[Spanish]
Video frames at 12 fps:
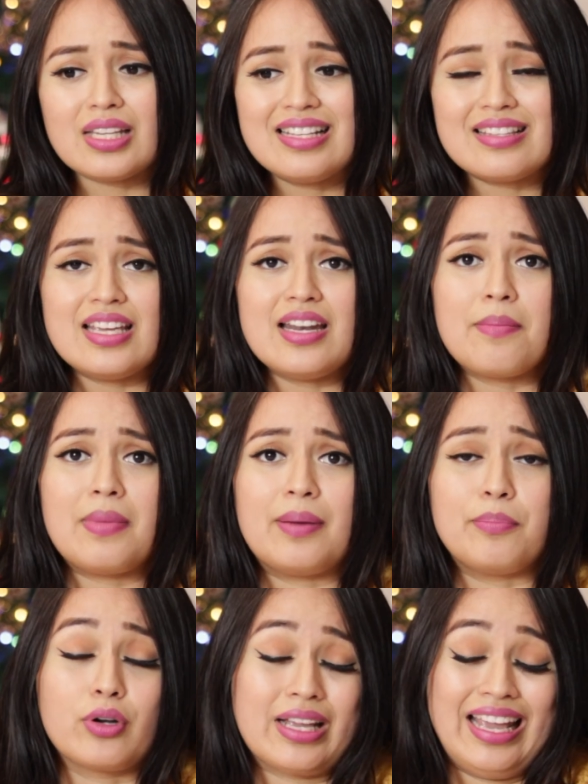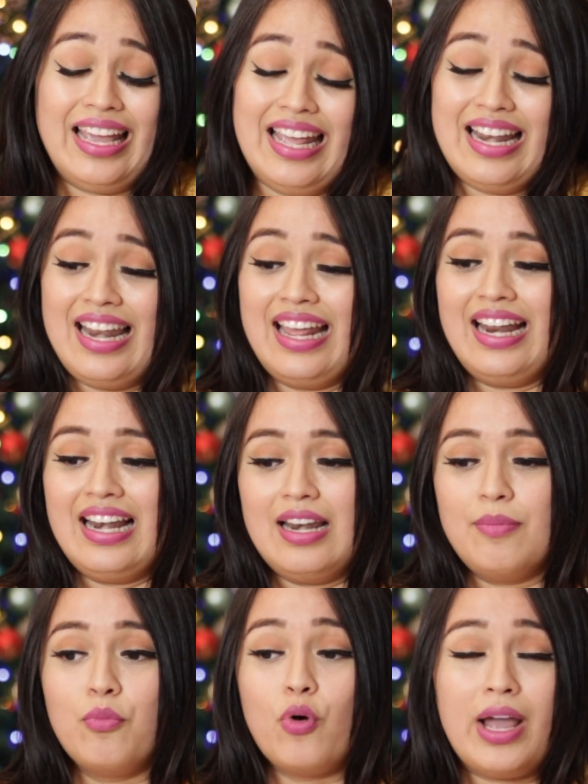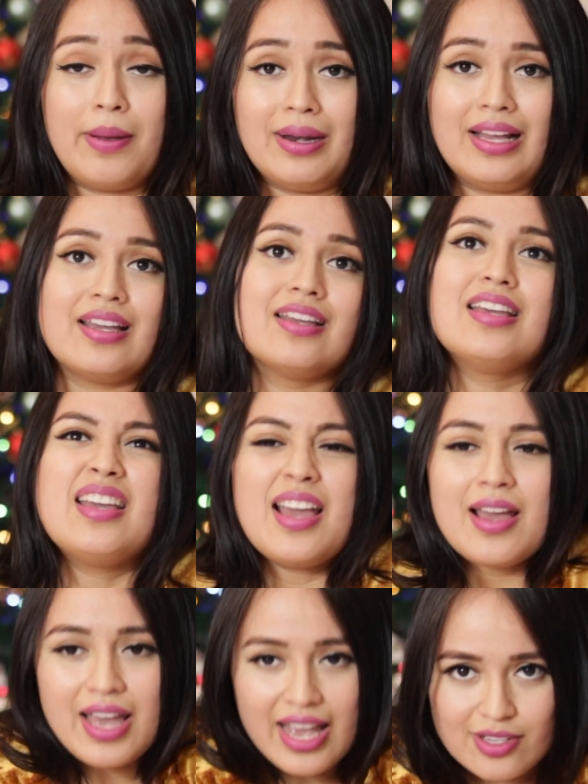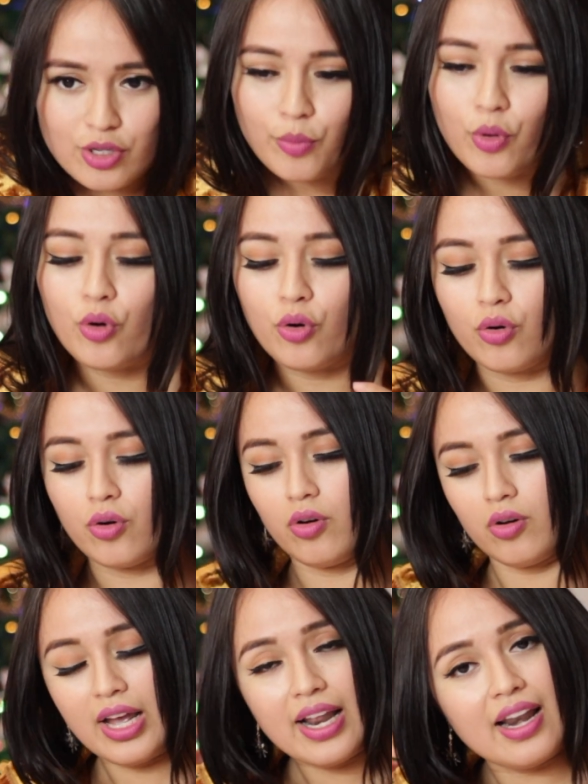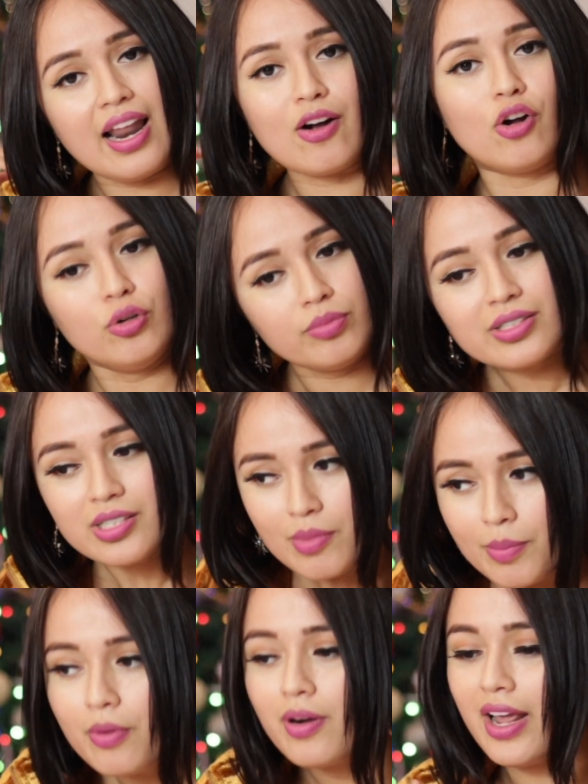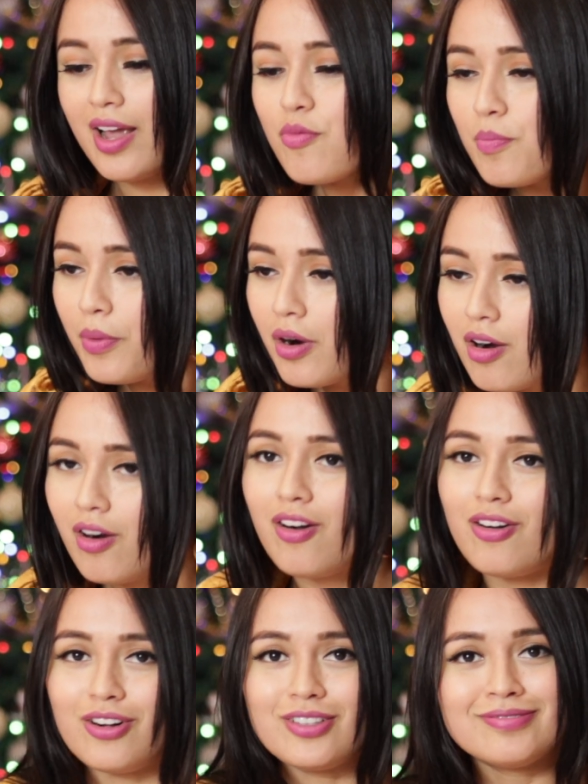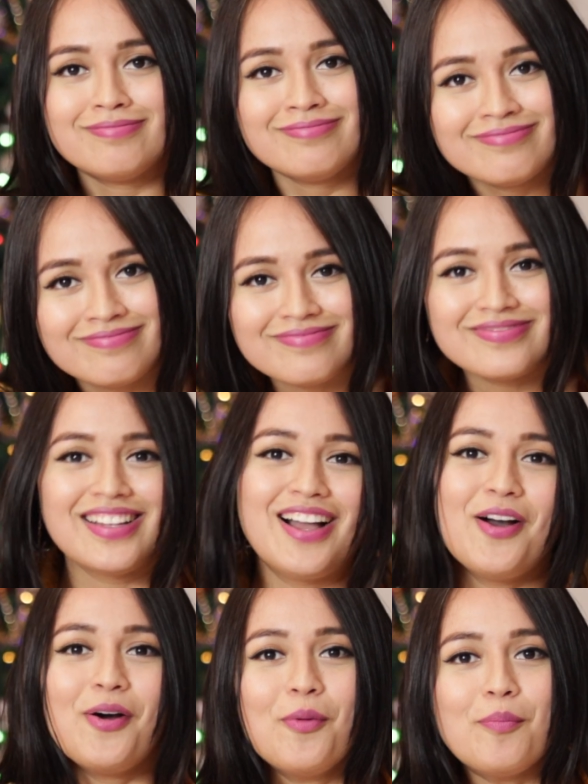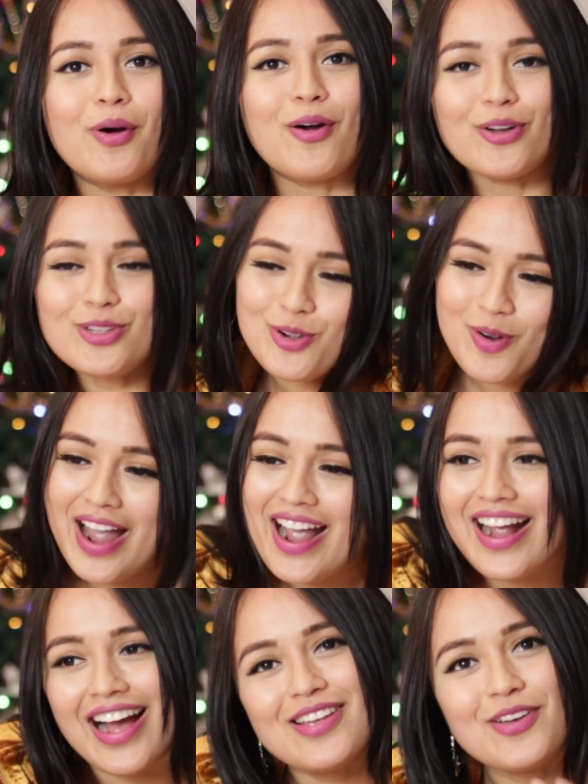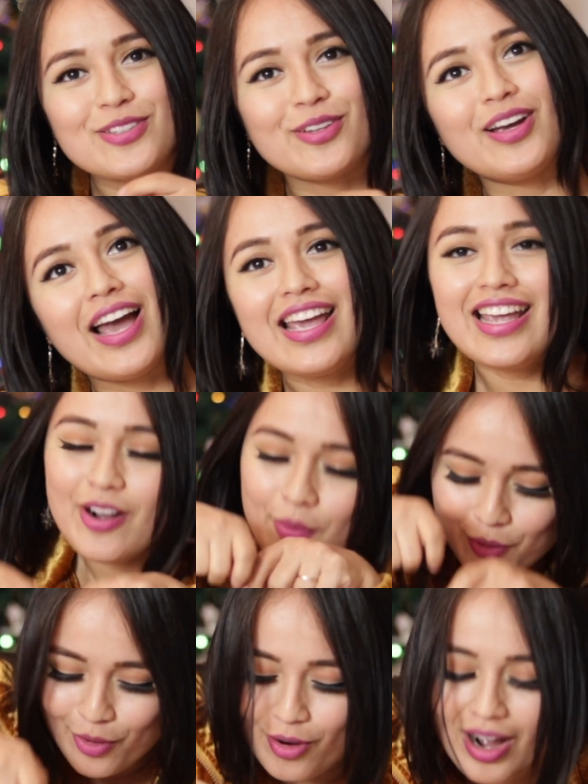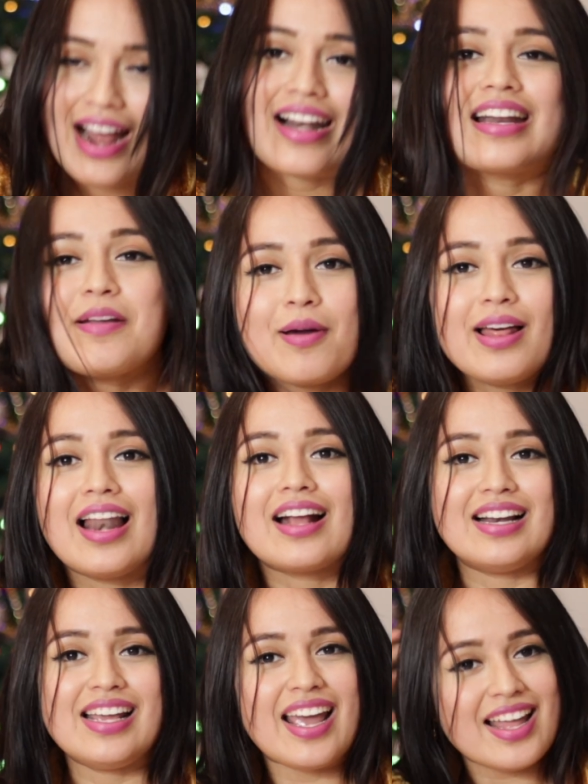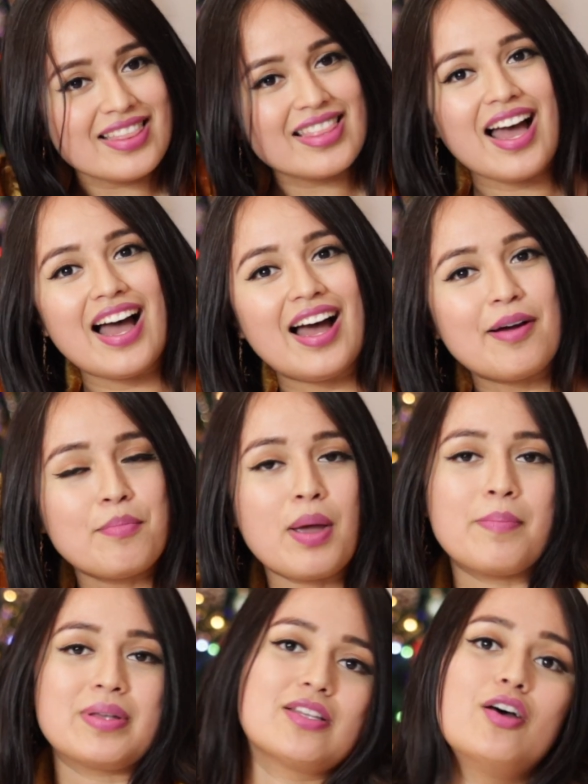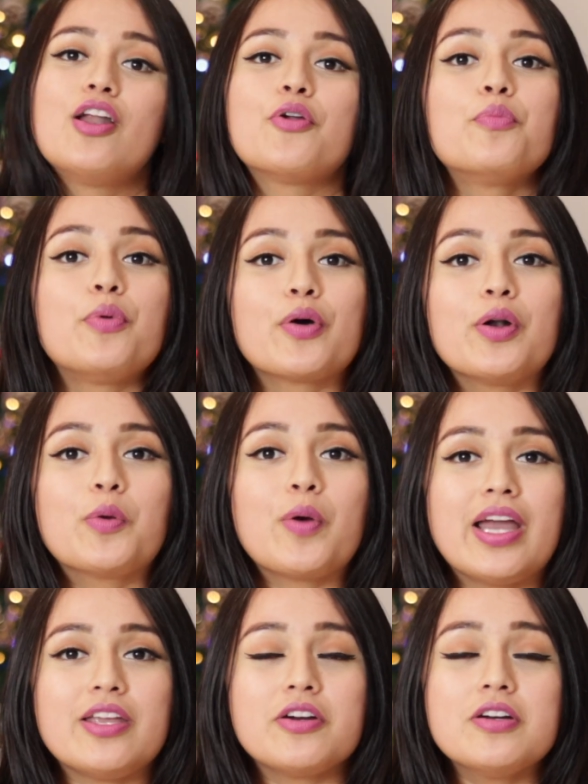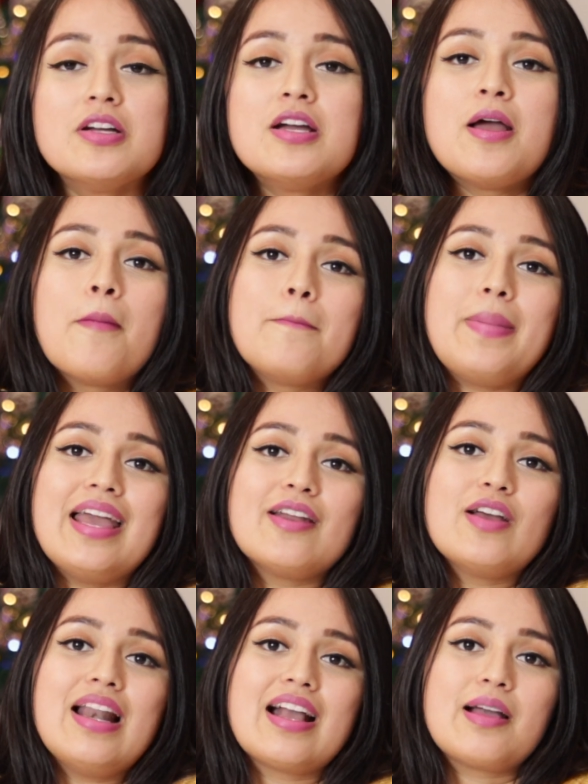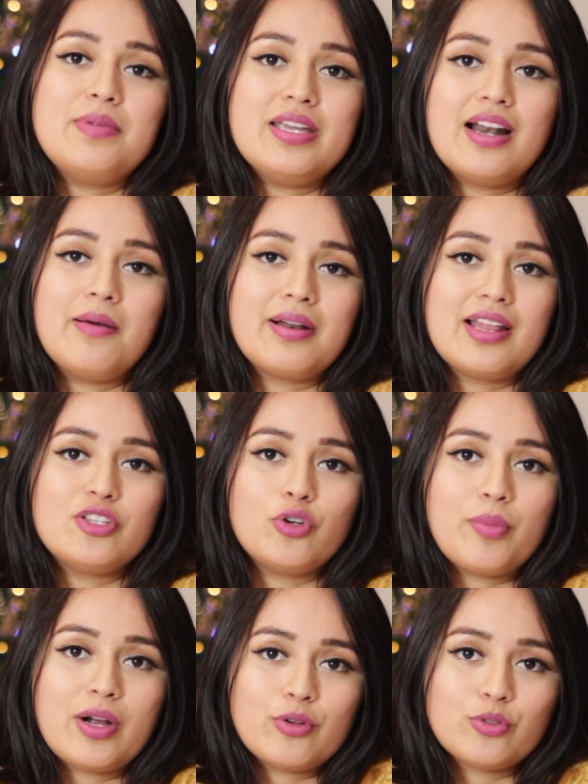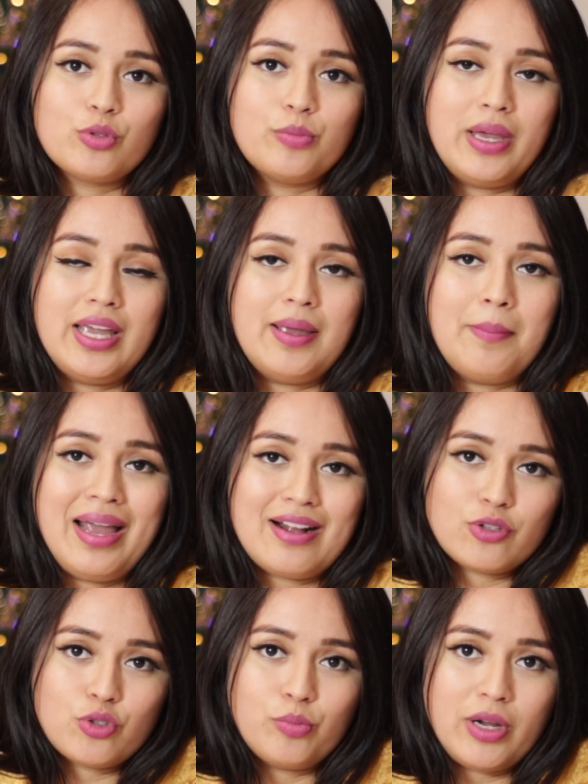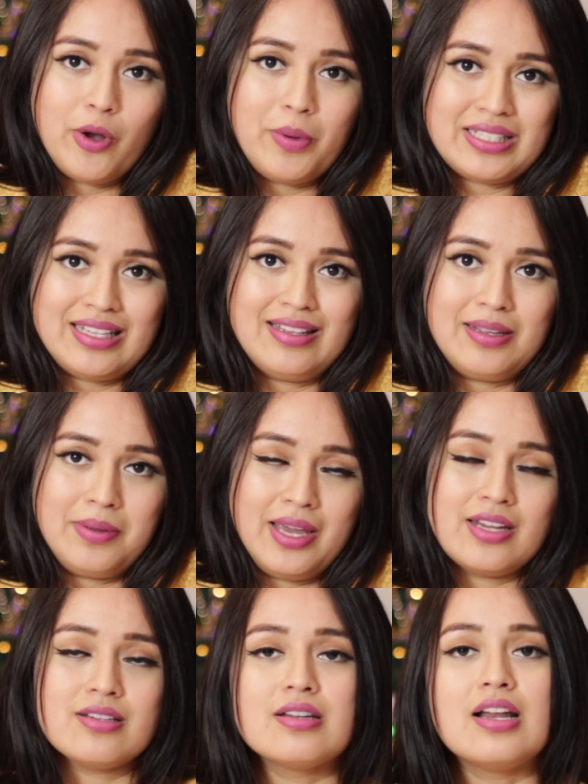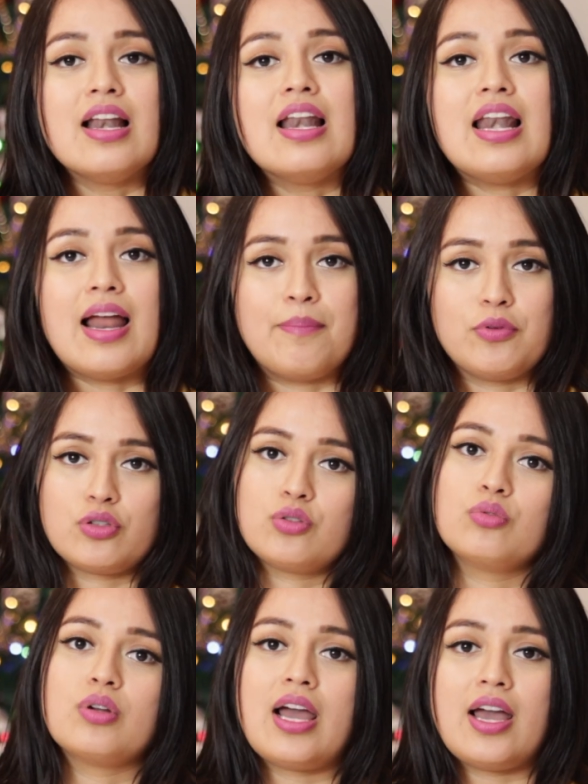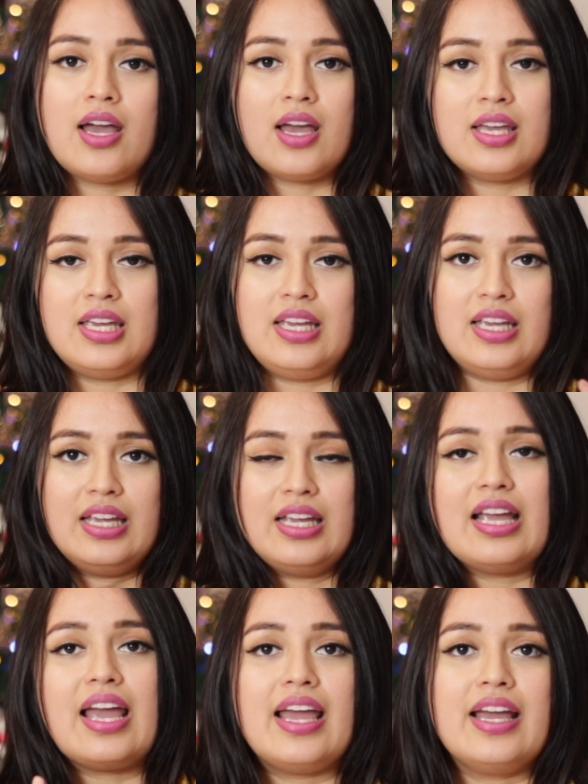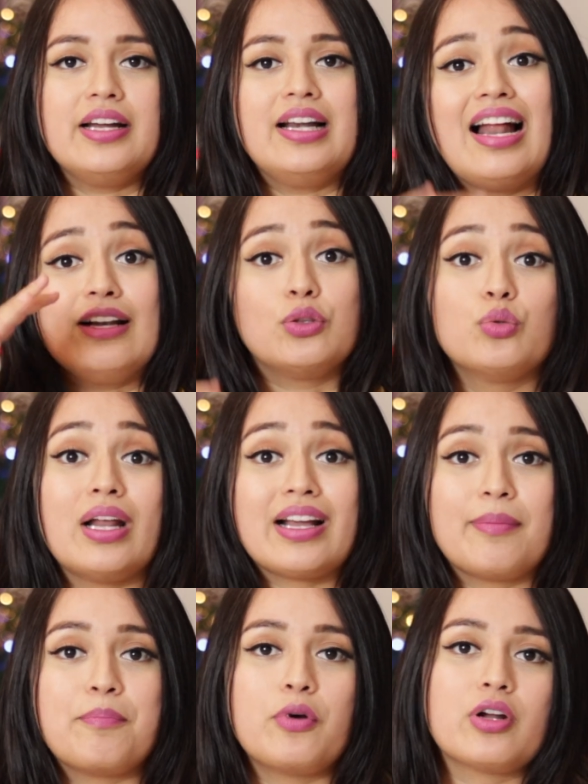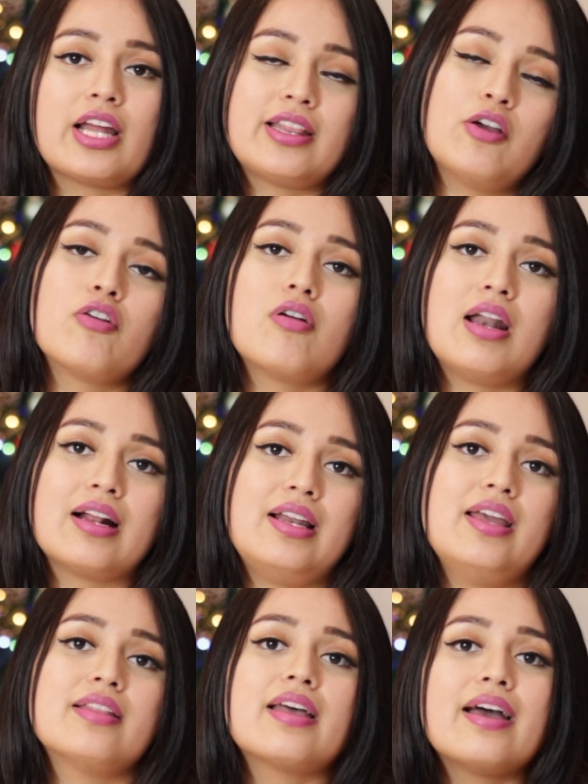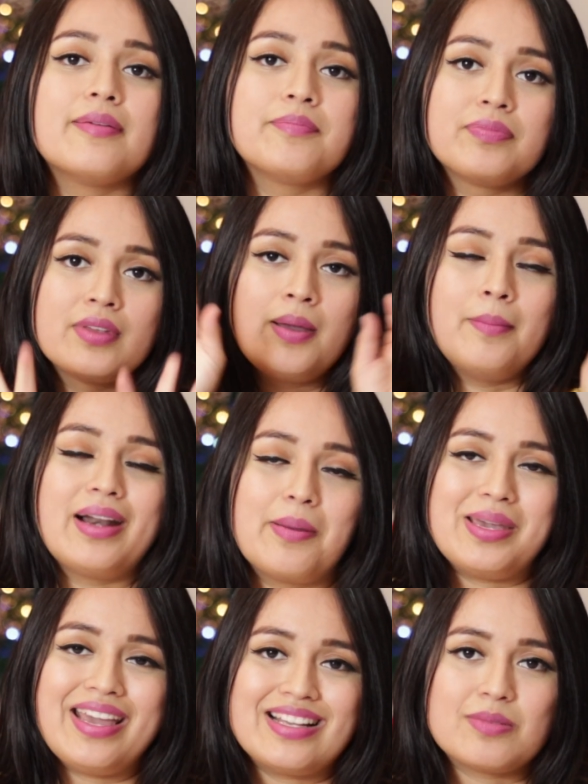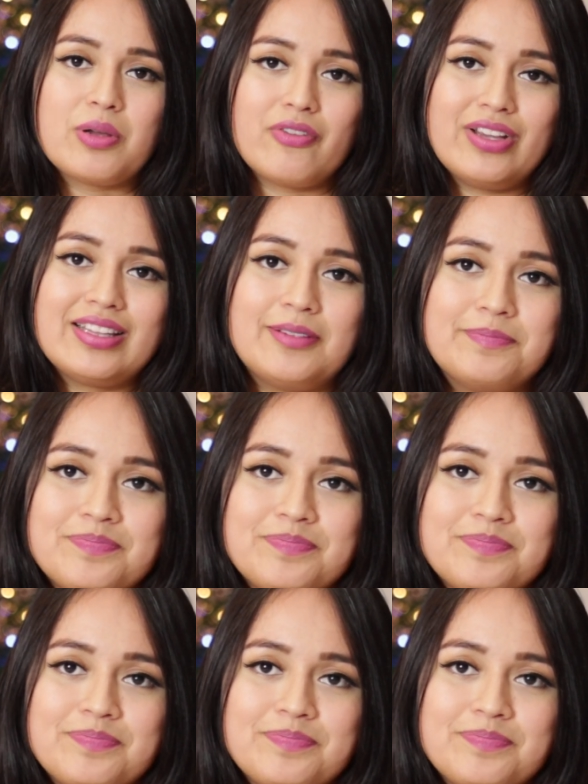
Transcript: sin embargo, porque en el mueble es como la columna se me pone un poco un poco chueca, yo estoy ahí como arriba de la clienta, me empieza a doler un poco el cuello, pero en la camilla la verdad yo me, he acostumbrado bastante bien. La postura y eh, la altura que tengo con la clienta para mí es perfecto.